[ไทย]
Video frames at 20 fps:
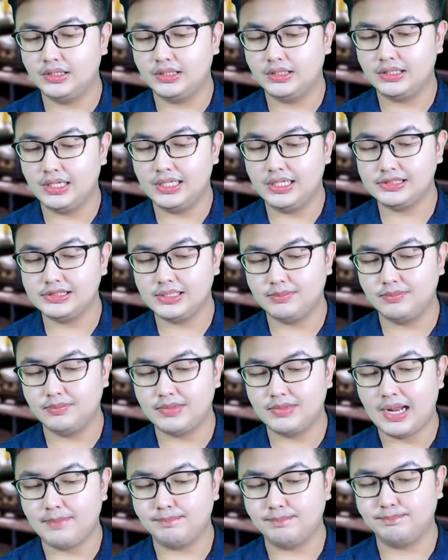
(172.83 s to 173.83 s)
และสำ
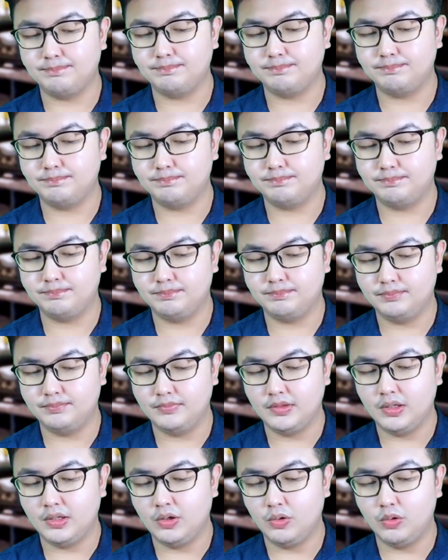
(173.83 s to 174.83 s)
หรับ
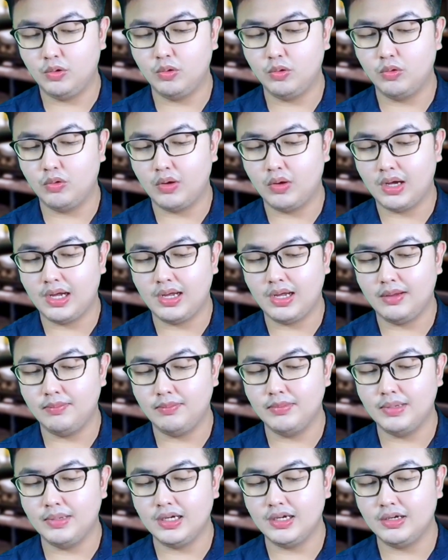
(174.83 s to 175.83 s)
หัว
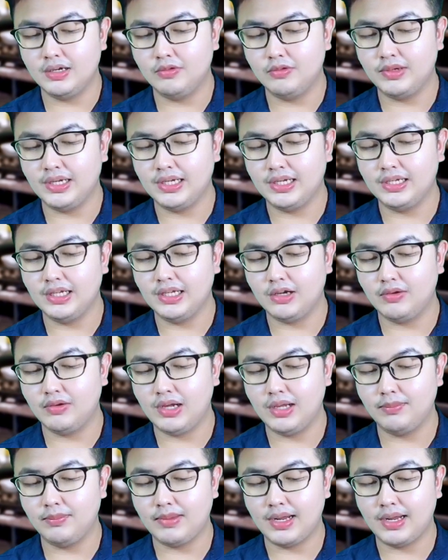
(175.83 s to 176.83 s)
เบอร์หวีที่เขา
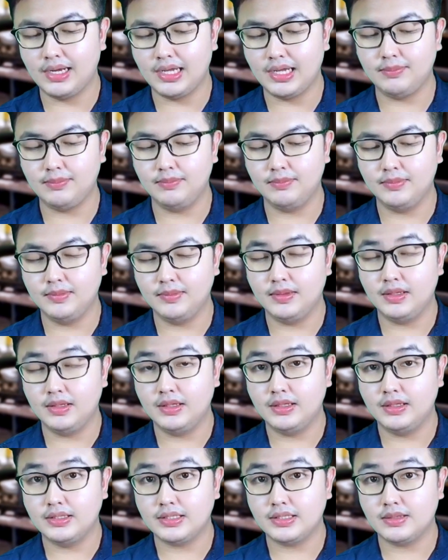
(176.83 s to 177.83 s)
ให้มานะครับ
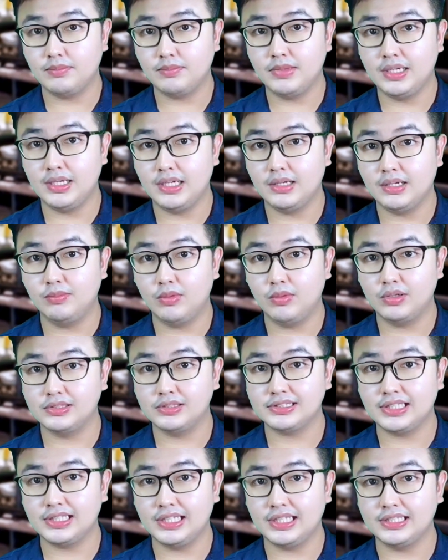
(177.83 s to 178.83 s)
จะมีทั้งหมด
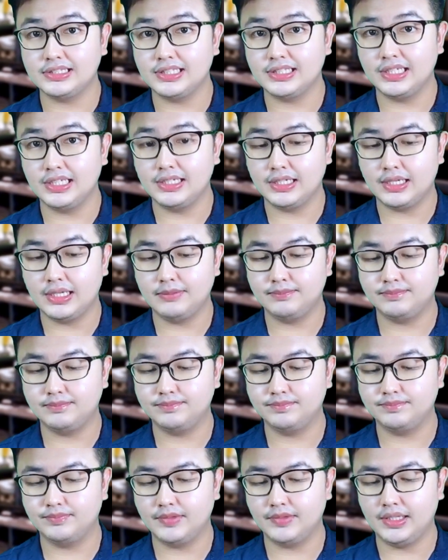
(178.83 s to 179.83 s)
สี่ชิ้นครับ
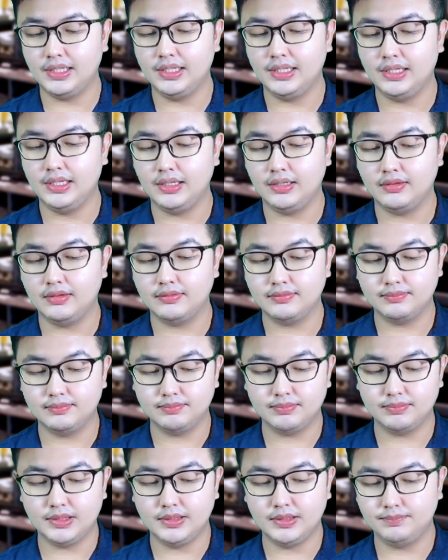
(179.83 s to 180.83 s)
นี่
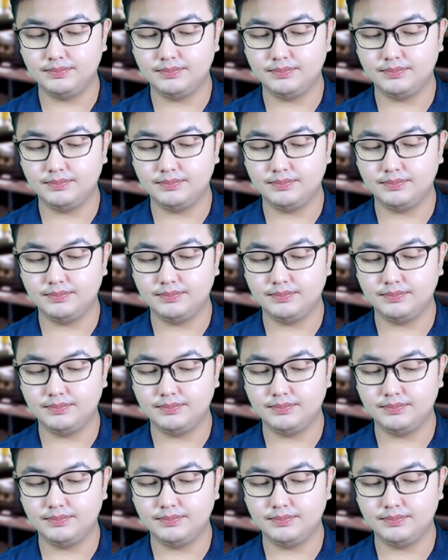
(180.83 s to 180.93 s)
ปึ๊บ